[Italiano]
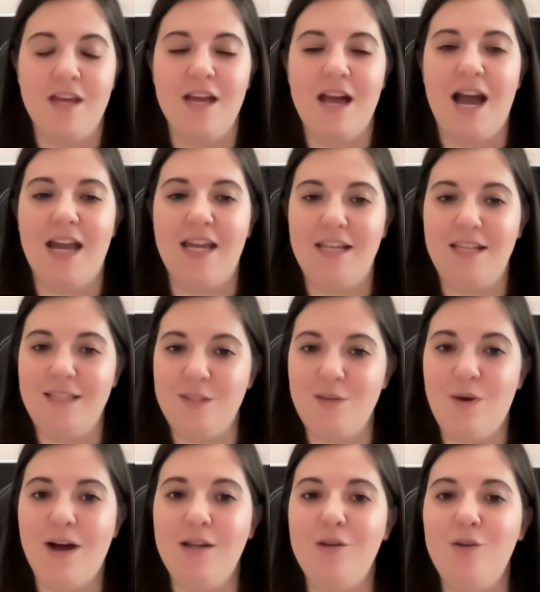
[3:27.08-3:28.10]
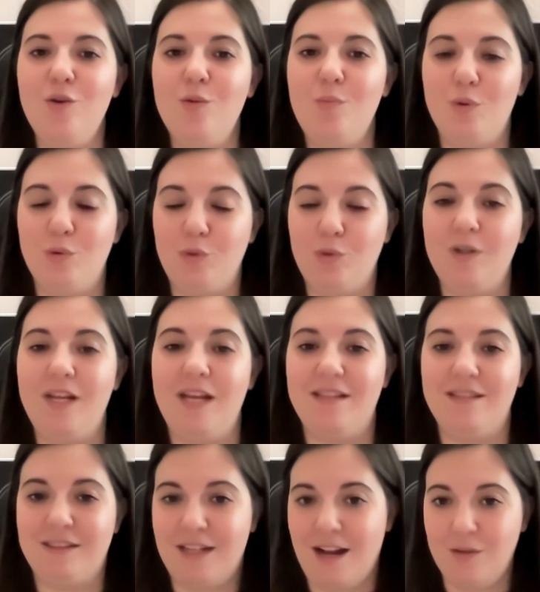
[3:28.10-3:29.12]
A inizio anno Plutone è
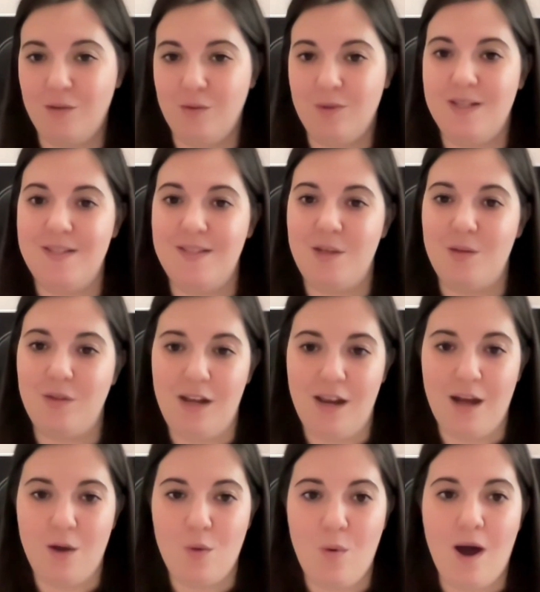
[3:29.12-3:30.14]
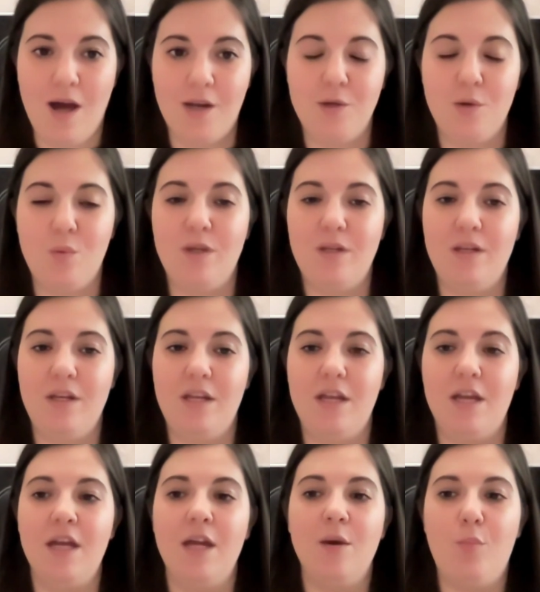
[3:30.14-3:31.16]
entrato nel segno dell'Acquario, quindi
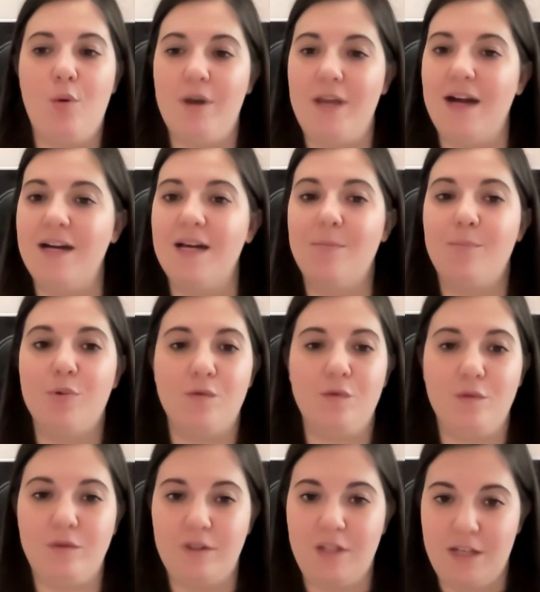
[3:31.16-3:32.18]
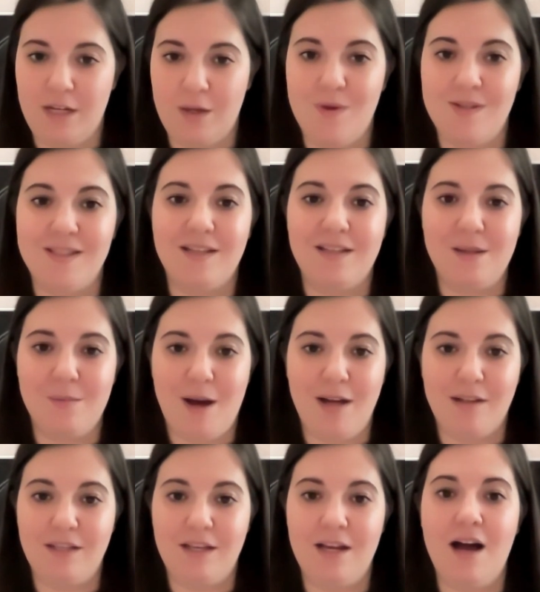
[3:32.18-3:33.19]
puoi anche approfondire questa
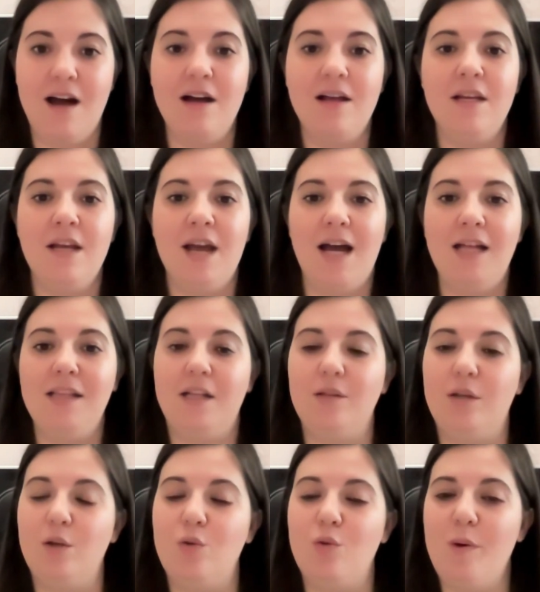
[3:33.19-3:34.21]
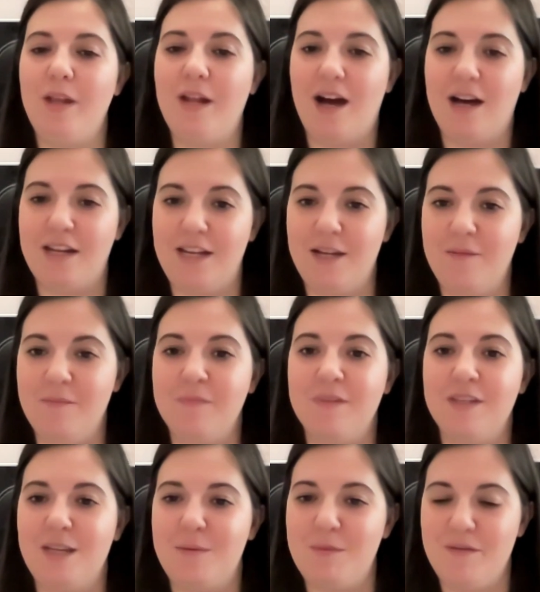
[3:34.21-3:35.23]
tematica andando a recuperare
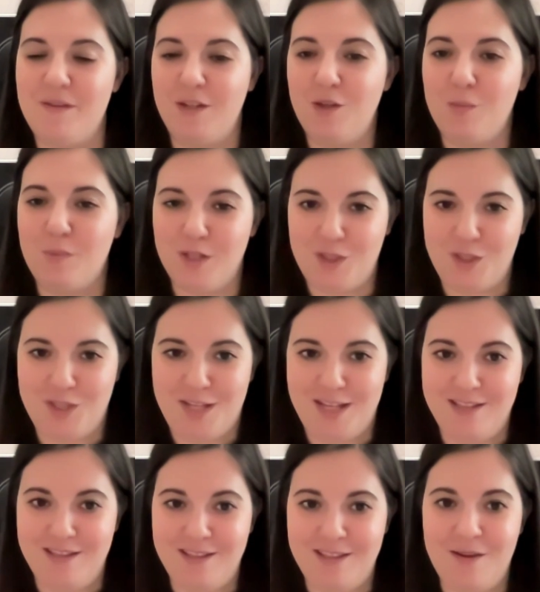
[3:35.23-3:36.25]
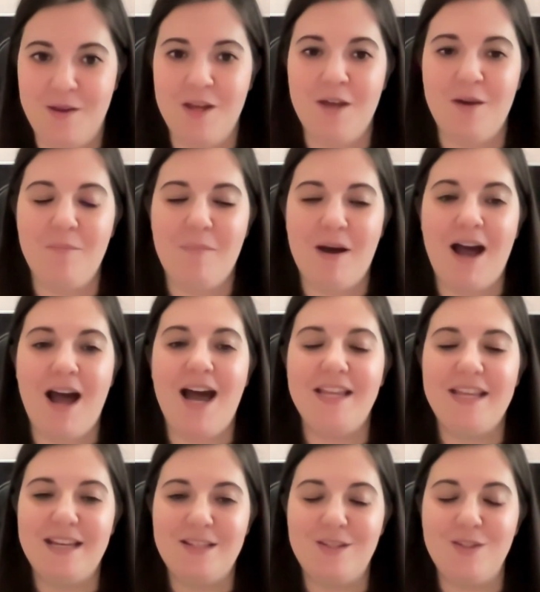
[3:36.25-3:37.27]
i miei video precedenti, ma
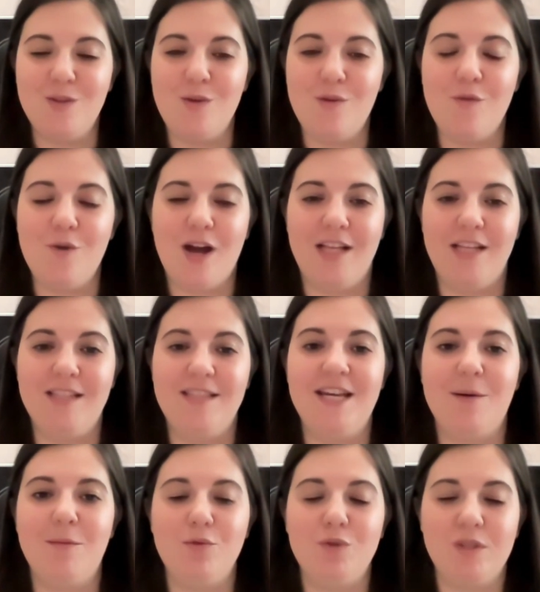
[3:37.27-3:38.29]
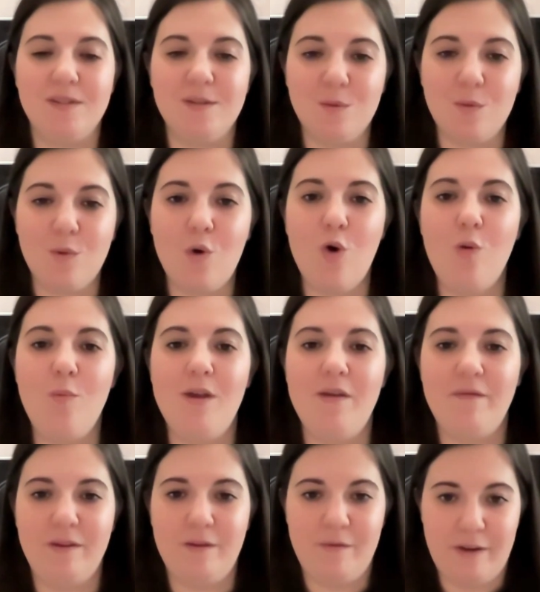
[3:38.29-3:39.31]
adesso focalizziamoci su come
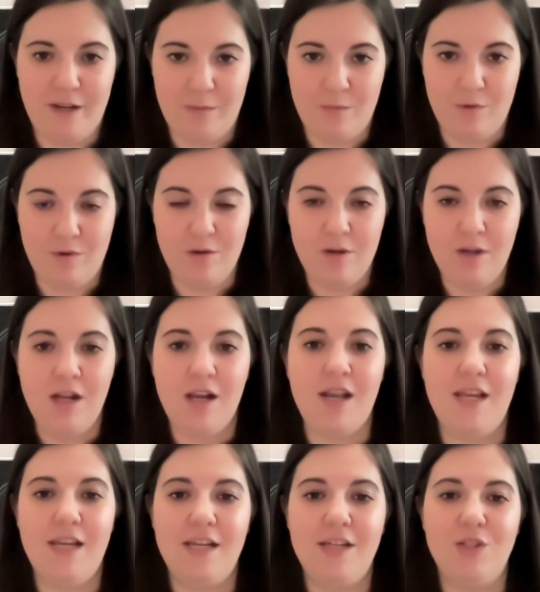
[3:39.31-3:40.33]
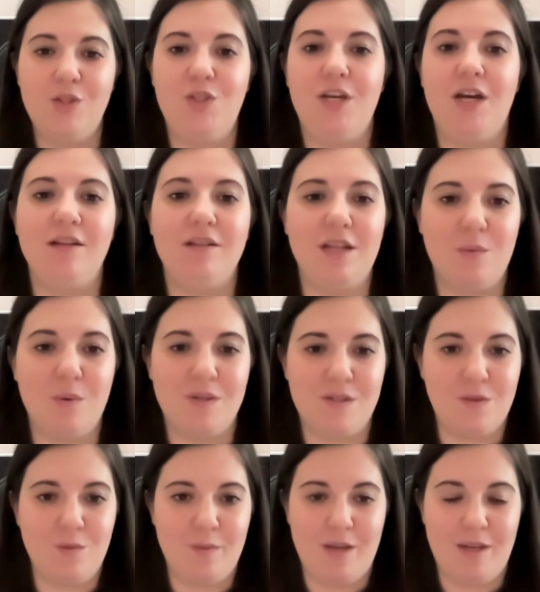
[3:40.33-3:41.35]
vivremo l'energia di
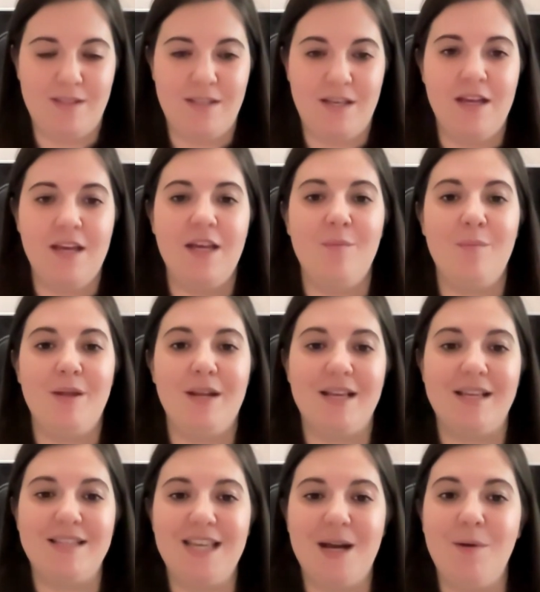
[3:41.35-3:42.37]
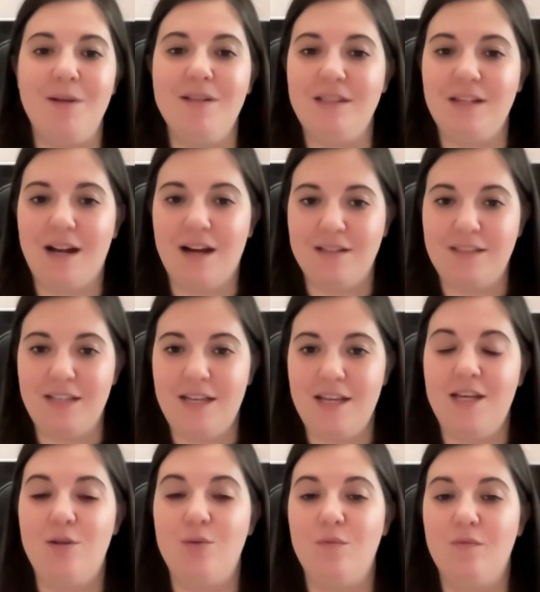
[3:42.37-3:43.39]
questo mese, perché siamo entrate
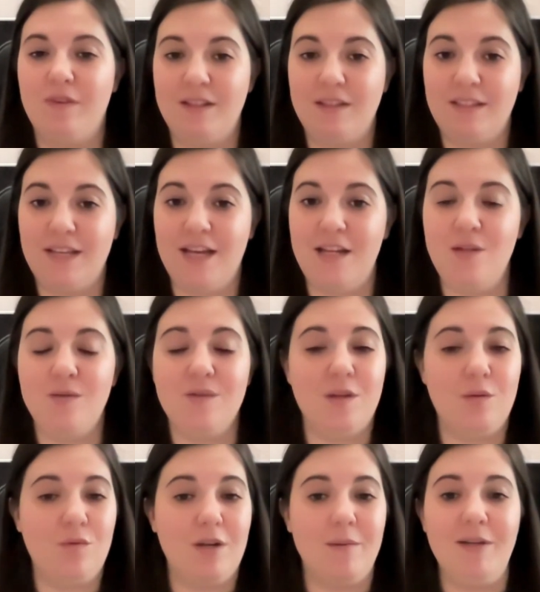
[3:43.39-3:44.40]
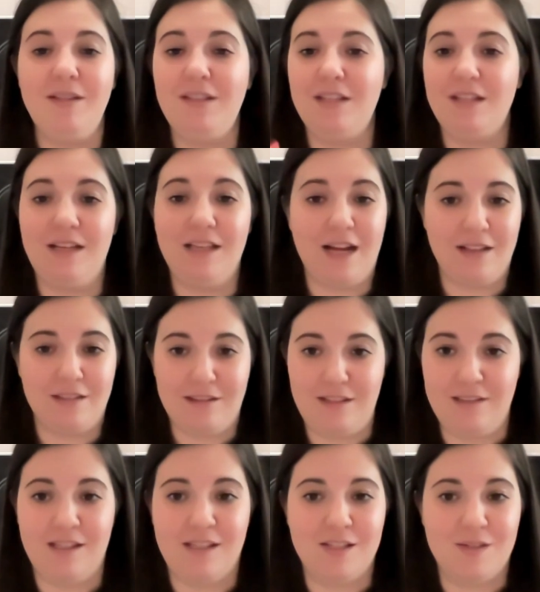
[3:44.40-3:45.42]
in un ventennio sicuramente di
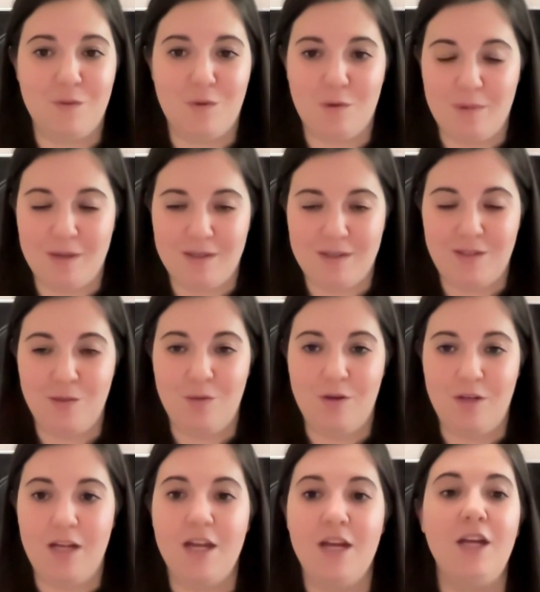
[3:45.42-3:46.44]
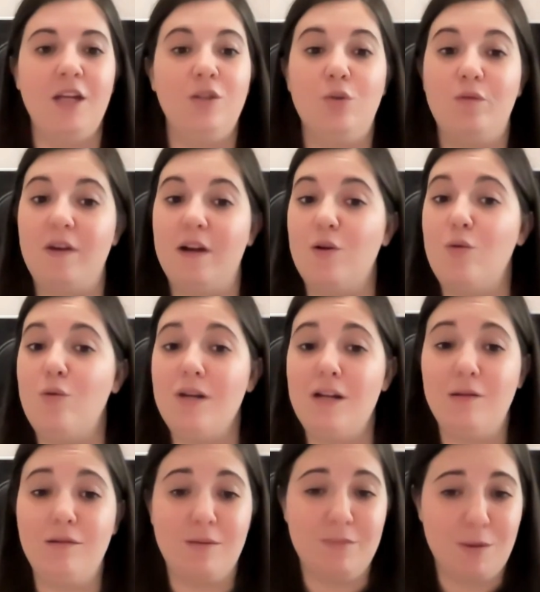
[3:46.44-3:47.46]
grandi trasformazioni, dove
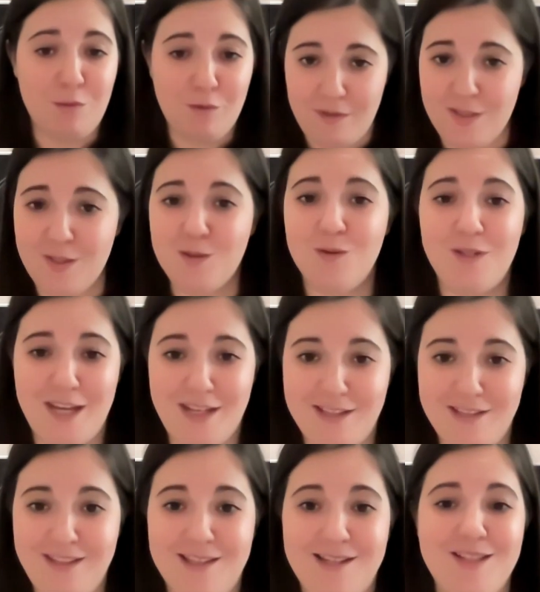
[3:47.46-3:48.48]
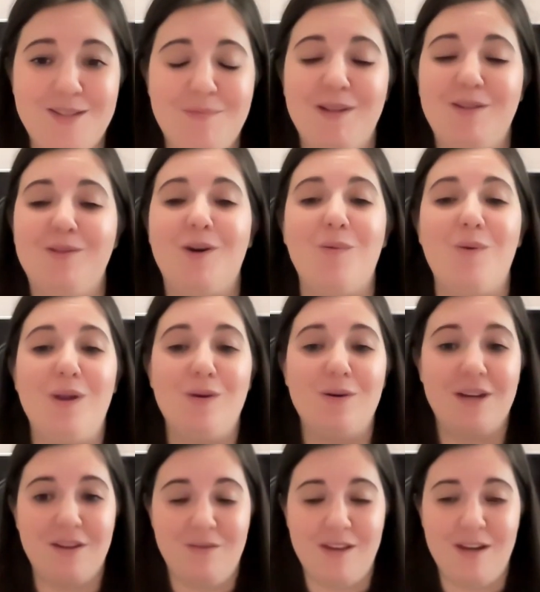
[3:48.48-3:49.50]
ancora non abbiamo visto niente rispetto a quello
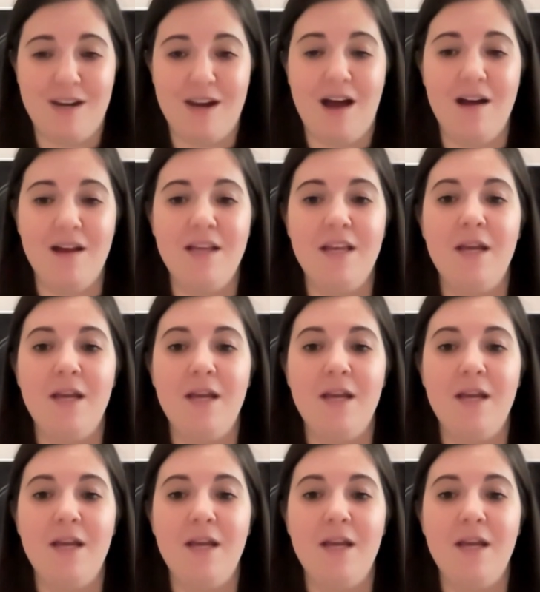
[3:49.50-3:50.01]
che verrà,